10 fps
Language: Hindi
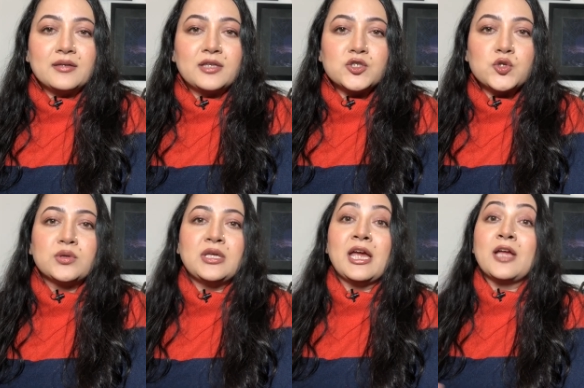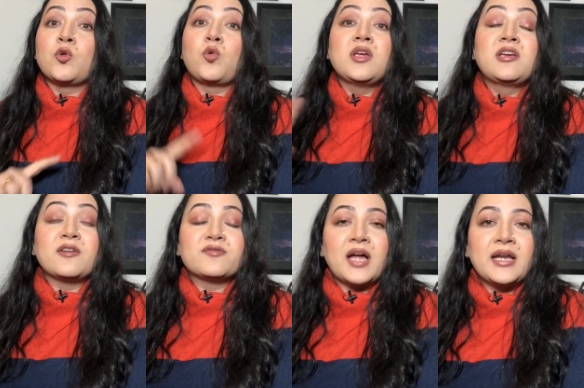दर्ज होती है तो कोई
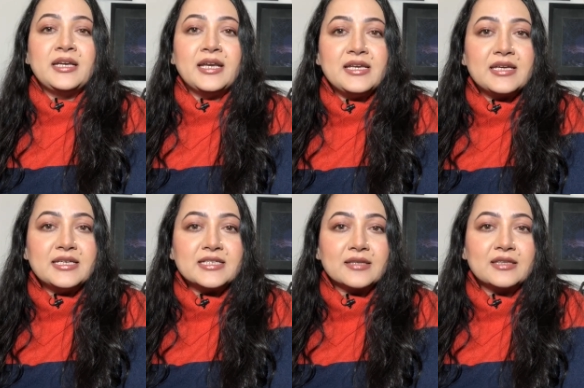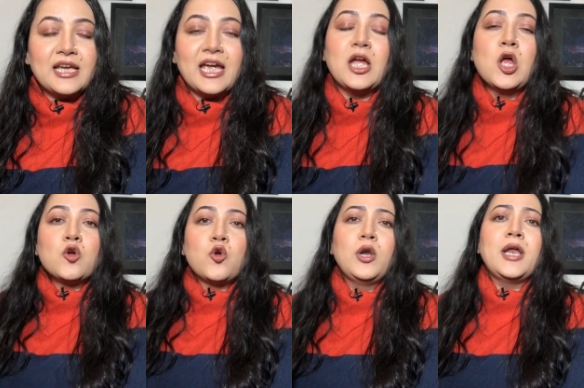गिरफ्तारी नहीं की जाती है
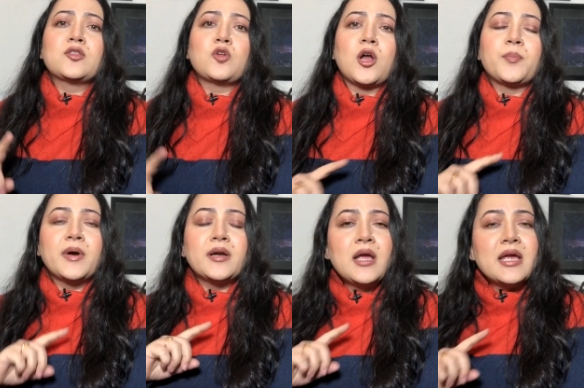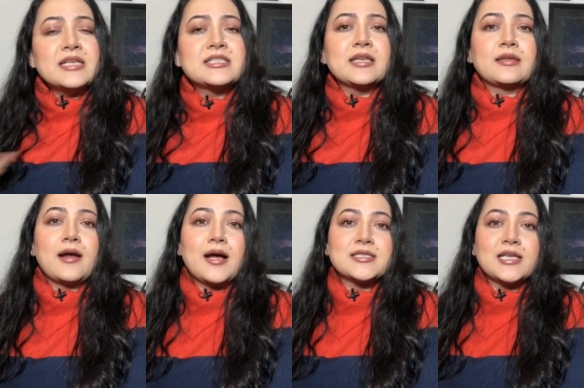खुले तौर पर इसी
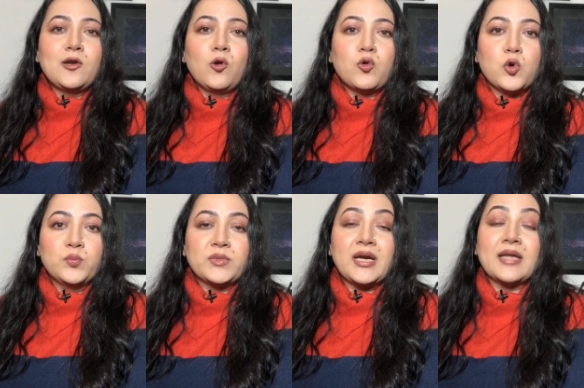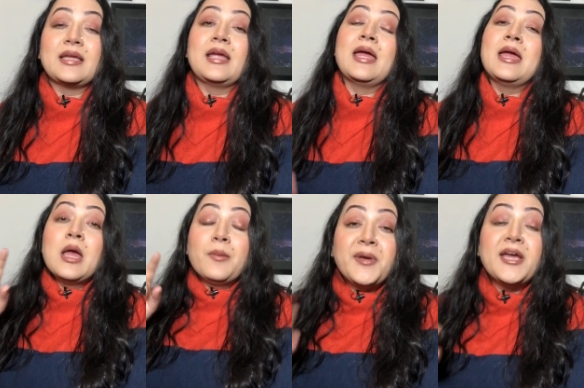तरह से लोग घूमते रहते हैं
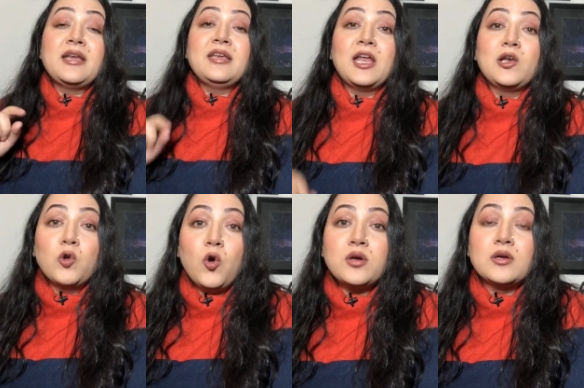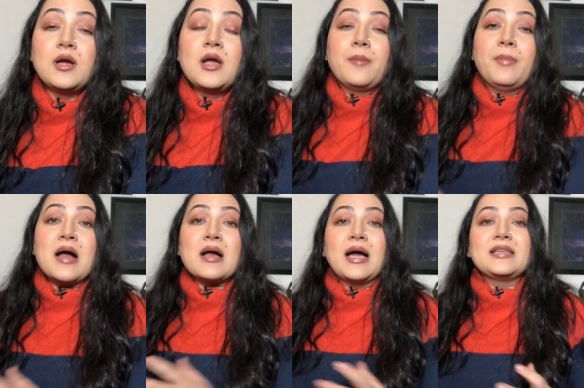फिर ये लोग
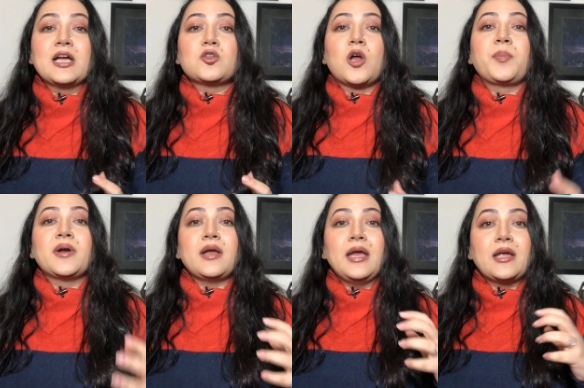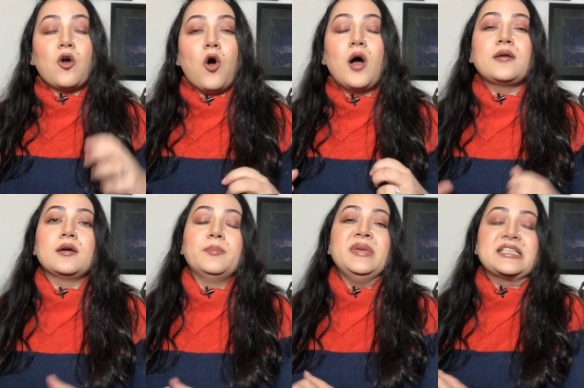बाकायदा तौर पर एक और
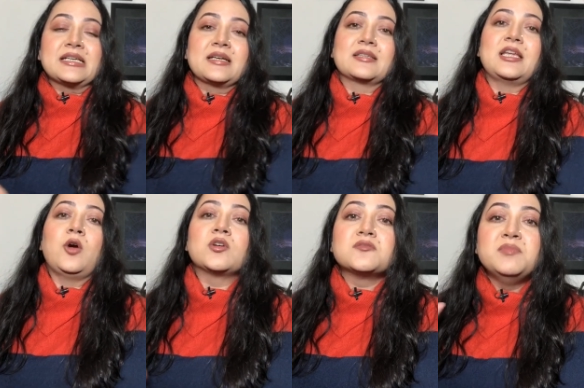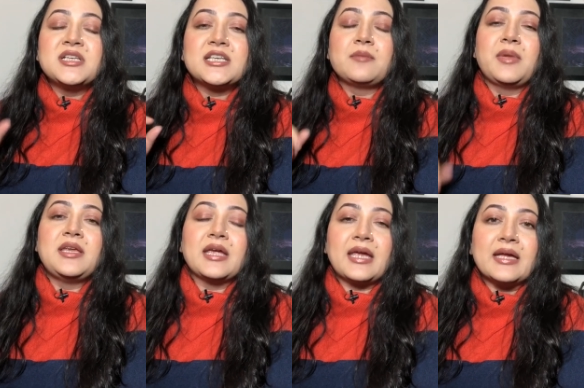मीटिंग करते हैं और इस मीटिंग में
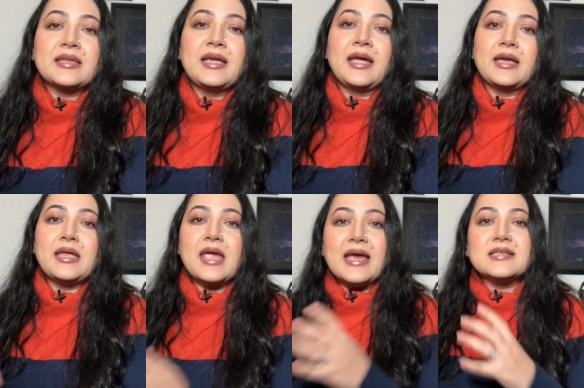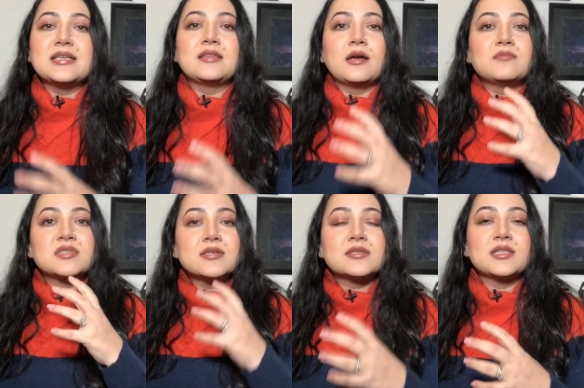ये कहते हैं कि ऐसी धर्म
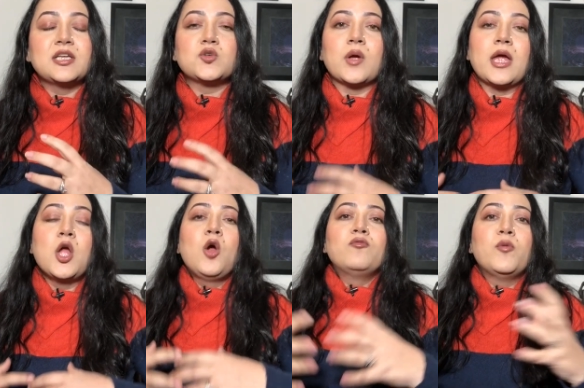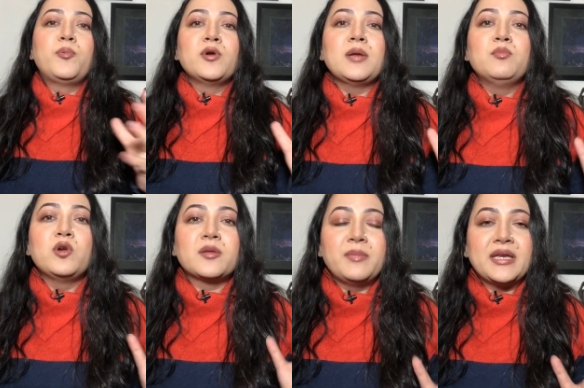संसदें जो हैं वो पूरे
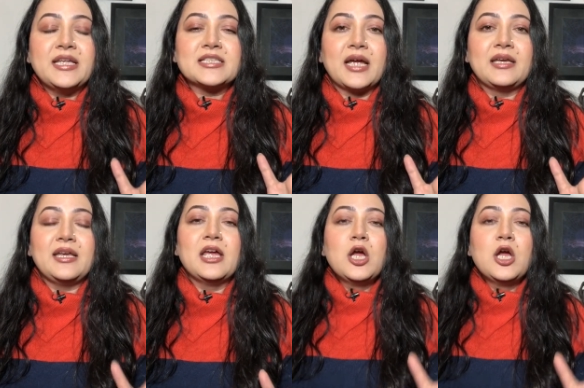मुल्क में की जाएंगी